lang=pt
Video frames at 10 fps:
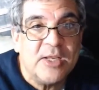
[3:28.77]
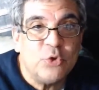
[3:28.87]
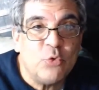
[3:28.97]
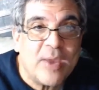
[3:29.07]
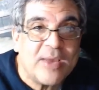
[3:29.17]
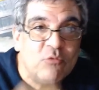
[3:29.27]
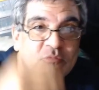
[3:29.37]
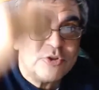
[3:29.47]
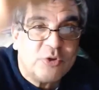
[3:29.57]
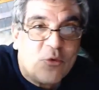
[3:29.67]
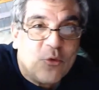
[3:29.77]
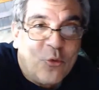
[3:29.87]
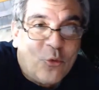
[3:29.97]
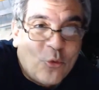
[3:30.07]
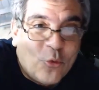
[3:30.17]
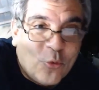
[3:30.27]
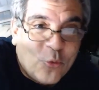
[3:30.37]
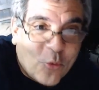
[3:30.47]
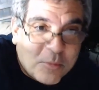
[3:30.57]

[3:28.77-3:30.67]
não era um, um, um